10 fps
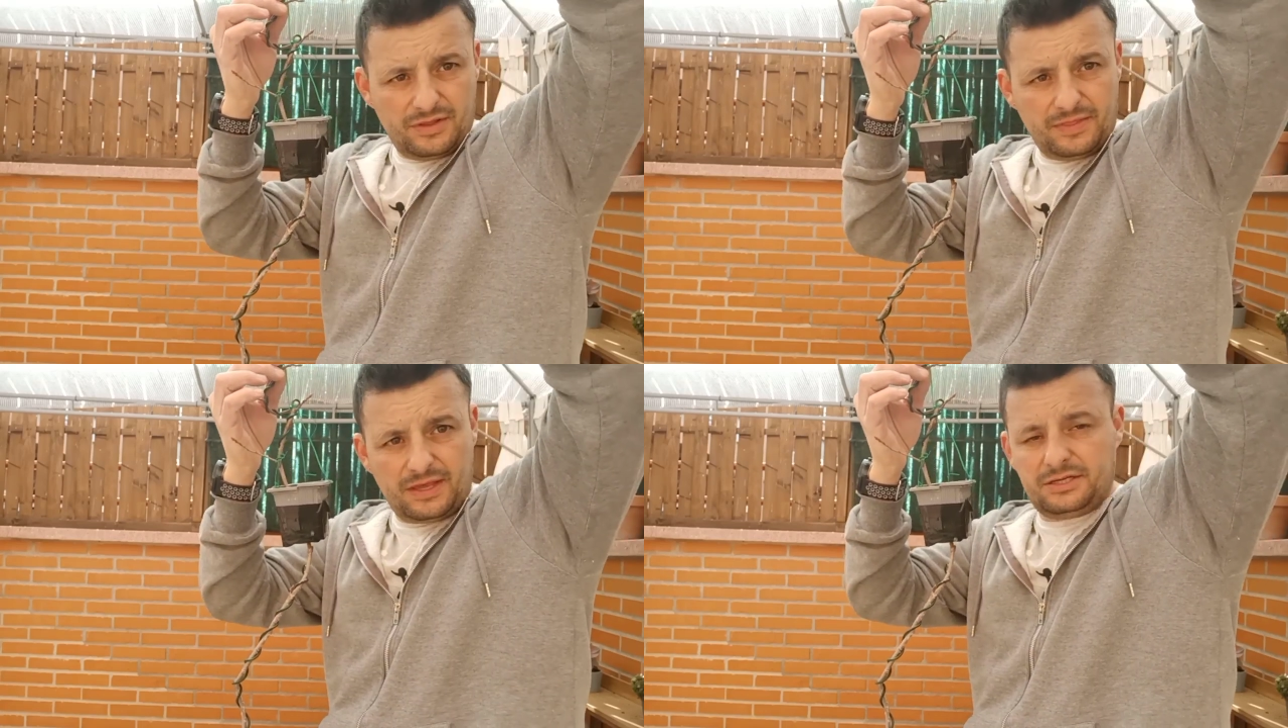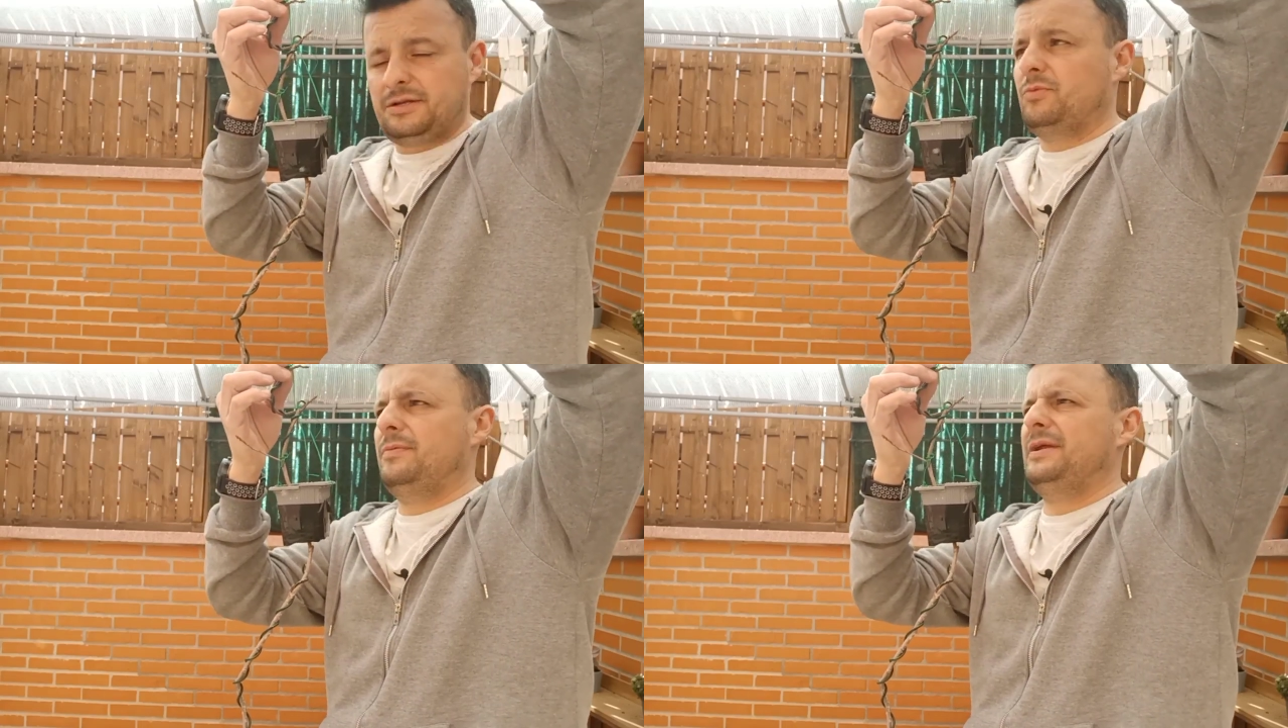de que
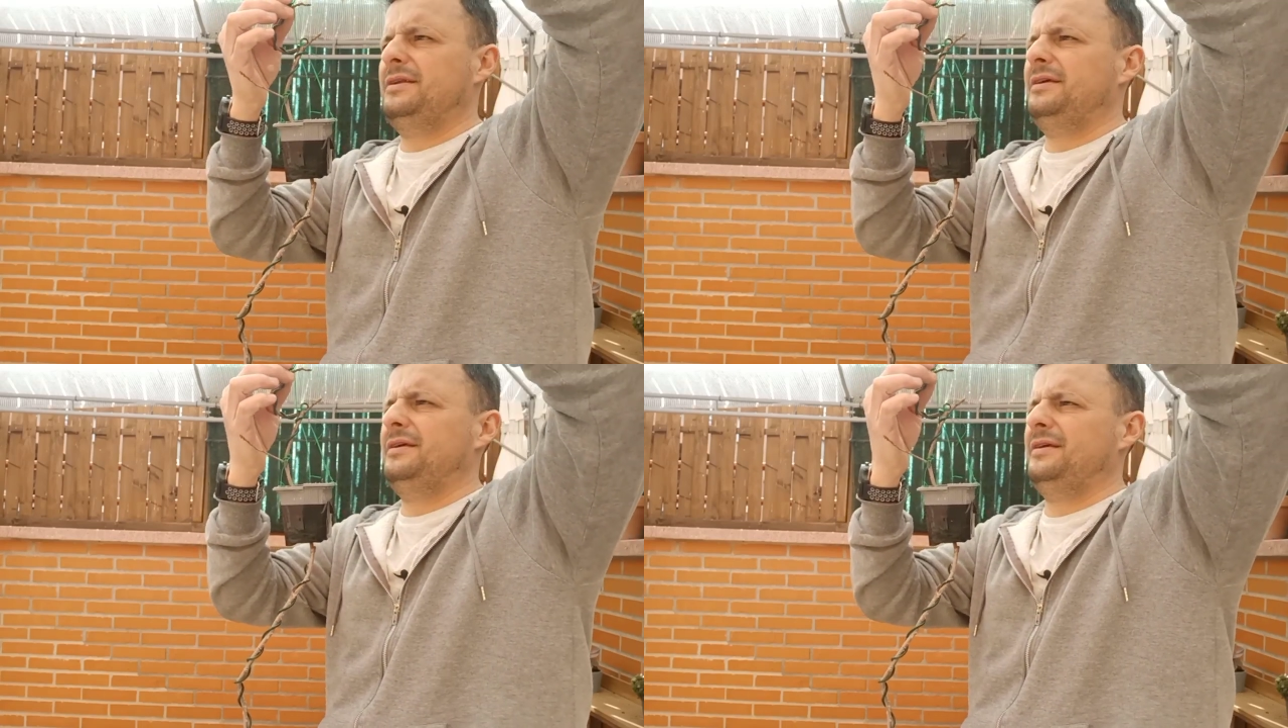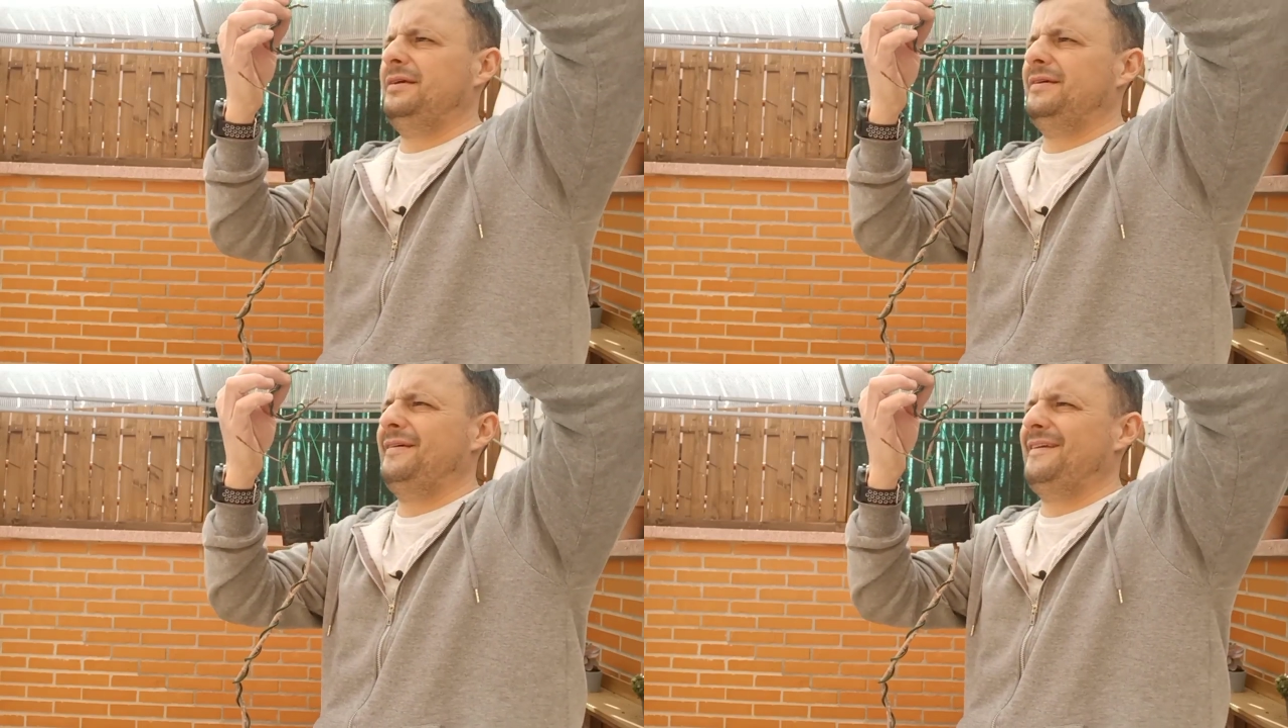se muevan
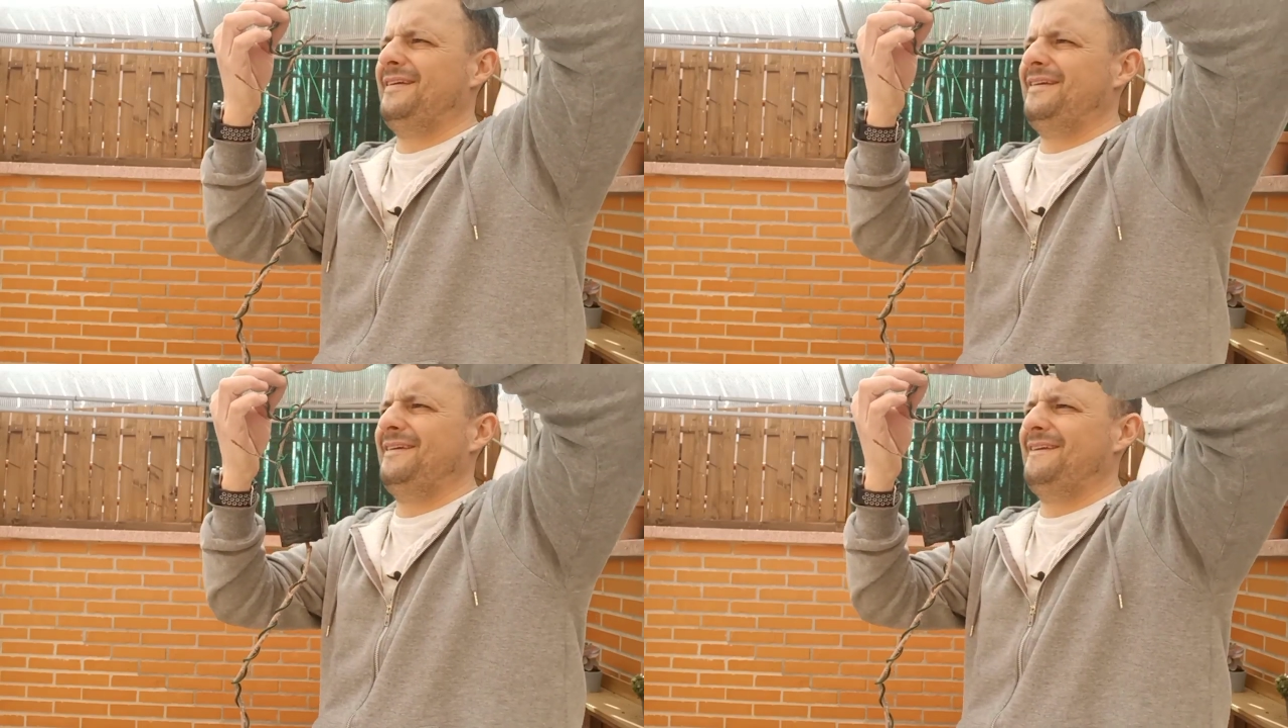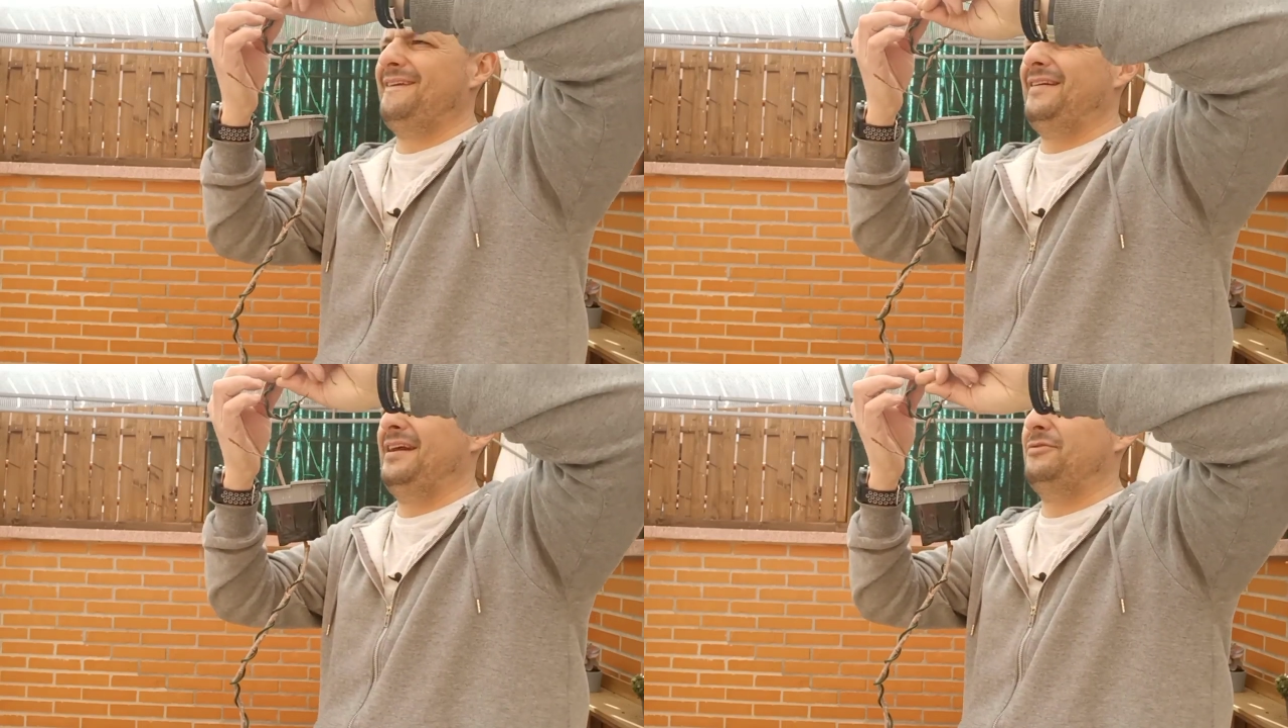eh,
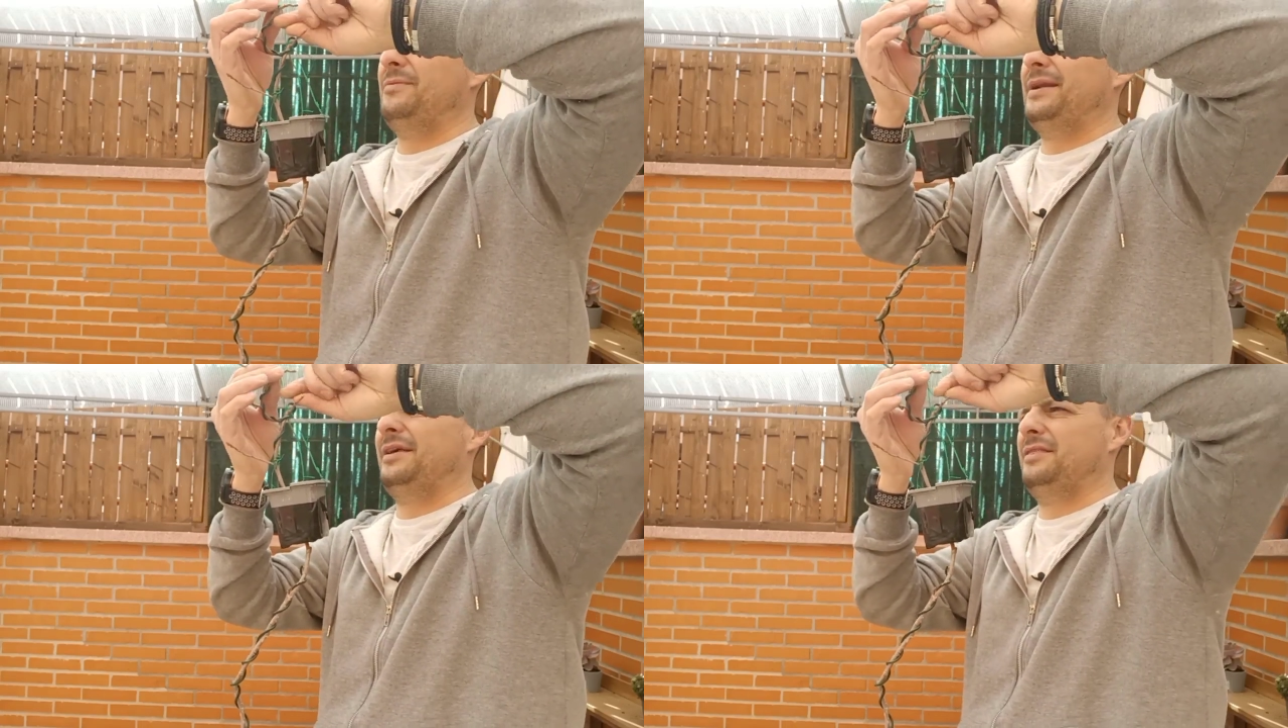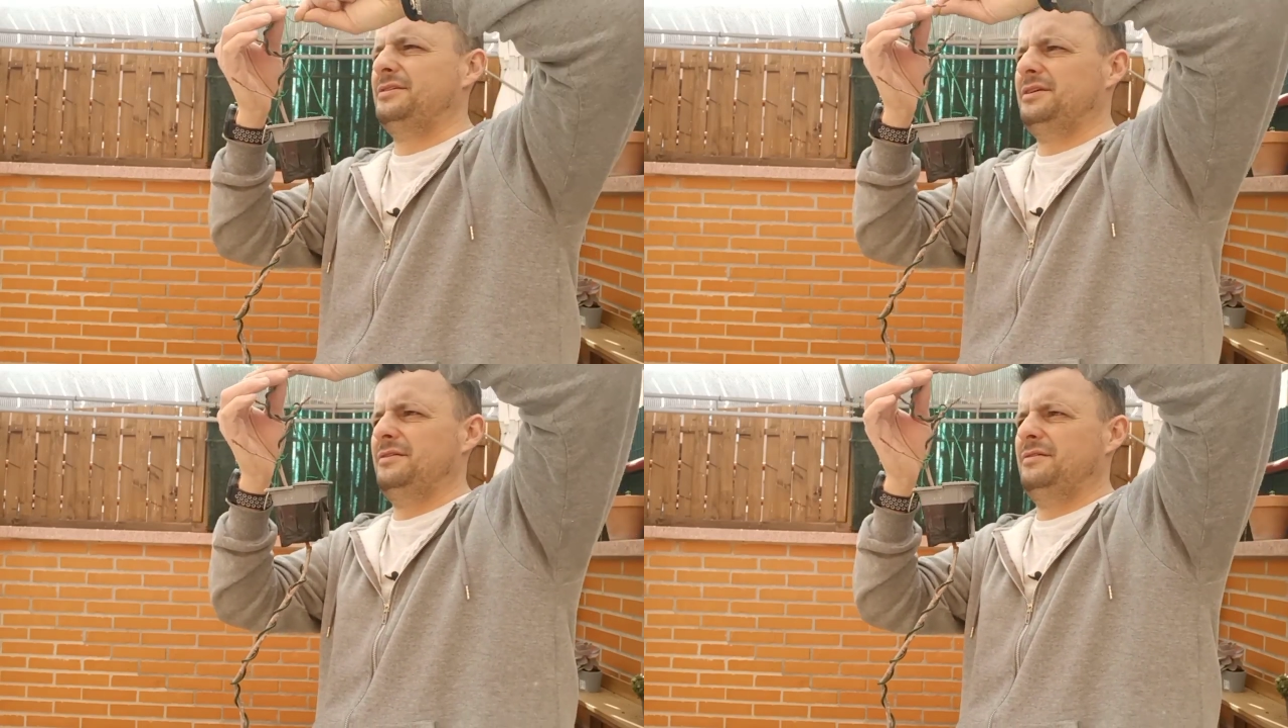las nuevas
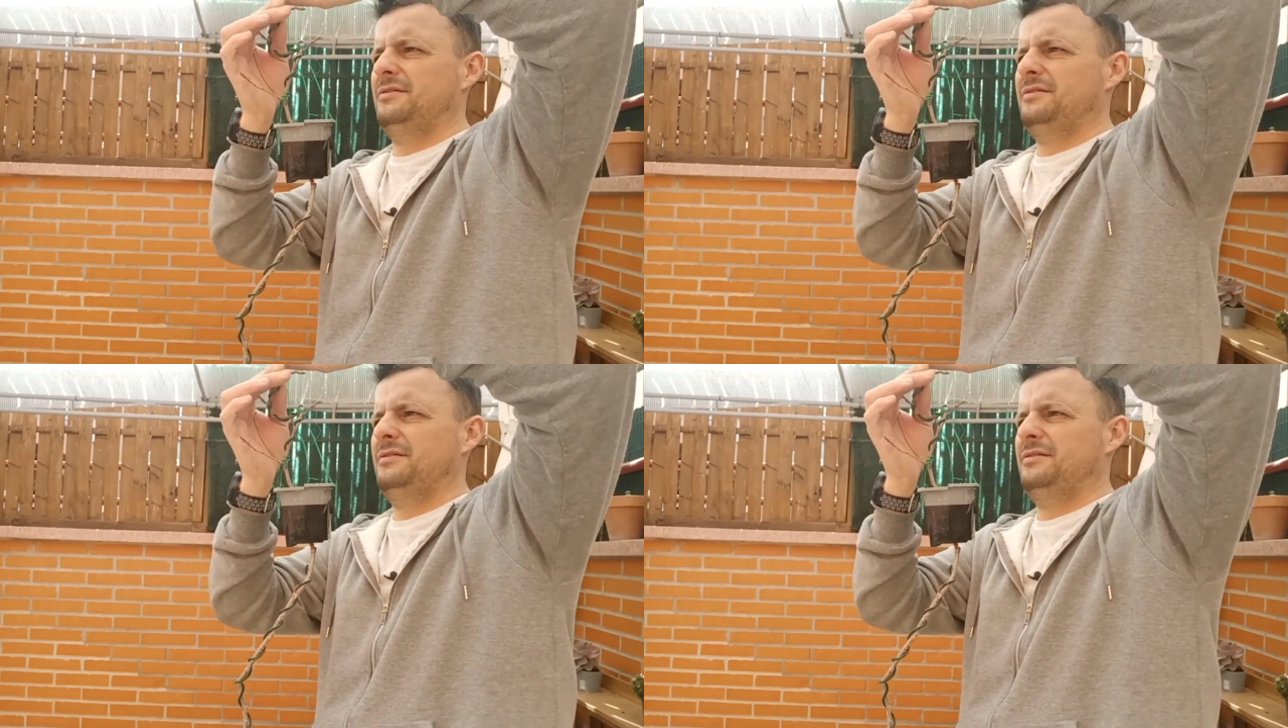raíces.